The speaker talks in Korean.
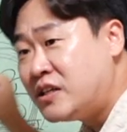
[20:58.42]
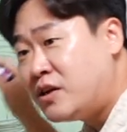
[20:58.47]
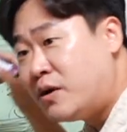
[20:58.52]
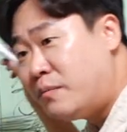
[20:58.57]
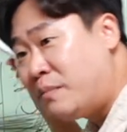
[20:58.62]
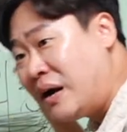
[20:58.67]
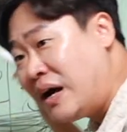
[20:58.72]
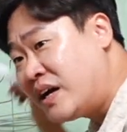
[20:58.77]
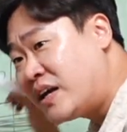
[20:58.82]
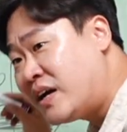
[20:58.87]
이런
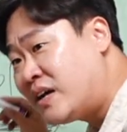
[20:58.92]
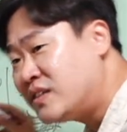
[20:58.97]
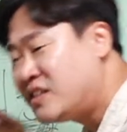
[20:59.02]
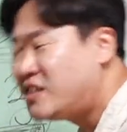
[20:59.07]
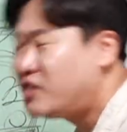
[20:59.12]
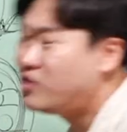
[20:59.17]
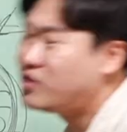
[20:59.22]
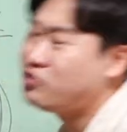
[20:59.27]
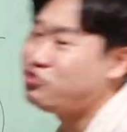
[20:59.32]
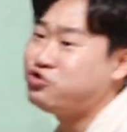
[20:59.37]
방향들,
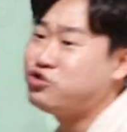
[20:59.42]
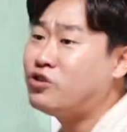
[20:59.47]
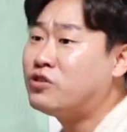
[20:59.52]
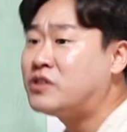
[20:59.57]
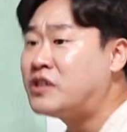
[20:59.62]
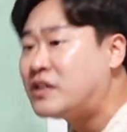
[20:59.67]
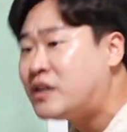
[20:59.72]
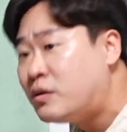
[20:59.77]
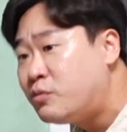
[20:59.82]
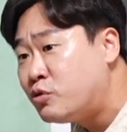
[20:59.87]
이런 게
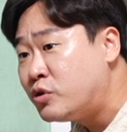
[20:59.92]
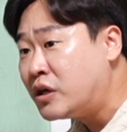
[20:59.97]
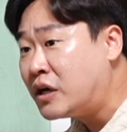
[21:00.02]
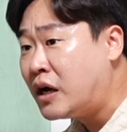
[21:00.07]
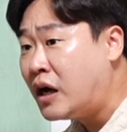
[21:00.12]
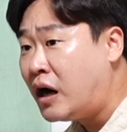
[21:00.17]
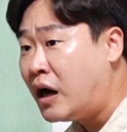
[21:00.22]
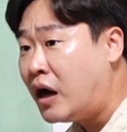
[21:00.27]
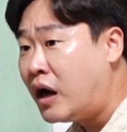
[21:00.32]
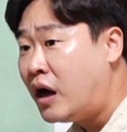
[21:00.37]
누적되다
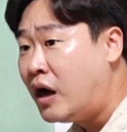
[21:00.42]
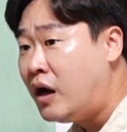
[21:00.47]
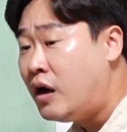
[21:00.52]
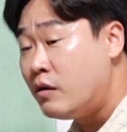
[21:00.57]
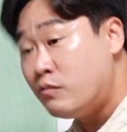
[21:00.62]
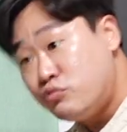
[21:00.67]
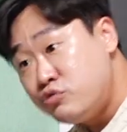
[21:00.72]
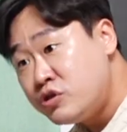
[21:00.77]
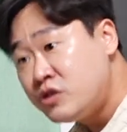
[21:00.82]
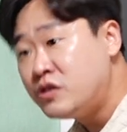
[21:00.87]
보니까
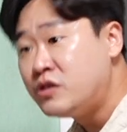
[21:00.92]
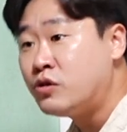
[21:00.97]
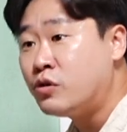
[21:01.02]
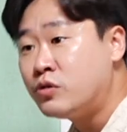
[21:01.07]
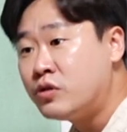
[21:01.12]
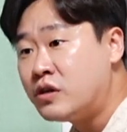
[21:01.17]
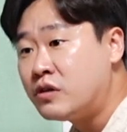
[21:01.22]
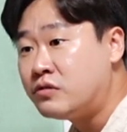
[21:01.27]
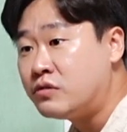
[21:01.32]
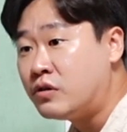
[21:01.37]
무신들이
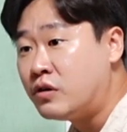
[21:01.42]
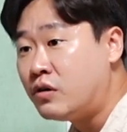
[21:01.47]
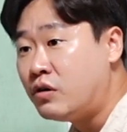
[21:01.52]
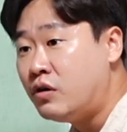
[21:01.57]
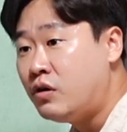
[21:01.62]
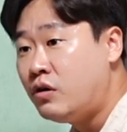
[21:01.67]
어떻게 했어요?